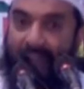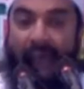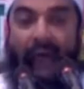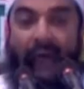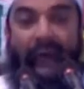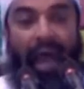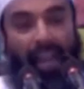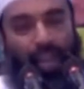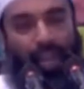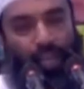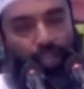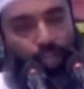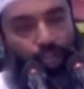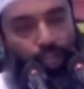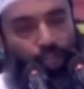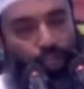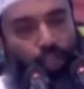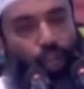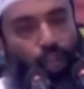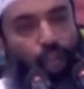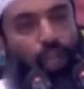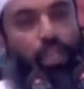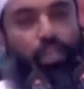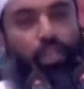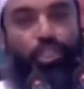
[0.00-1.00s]
আর
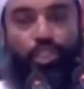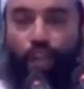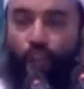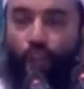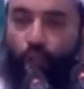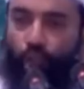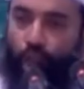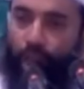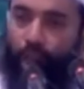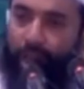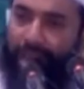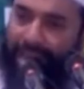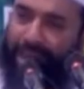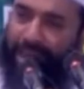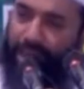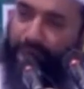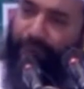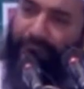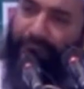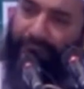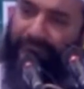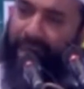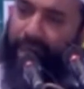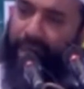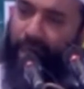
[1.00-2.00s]
এজন্যই সকল
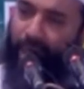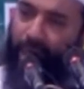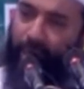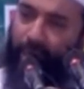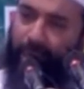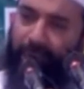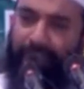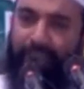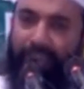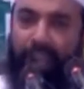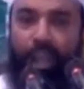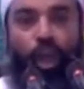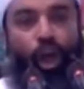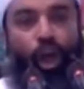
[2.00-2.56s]
আসমানি ধর্মে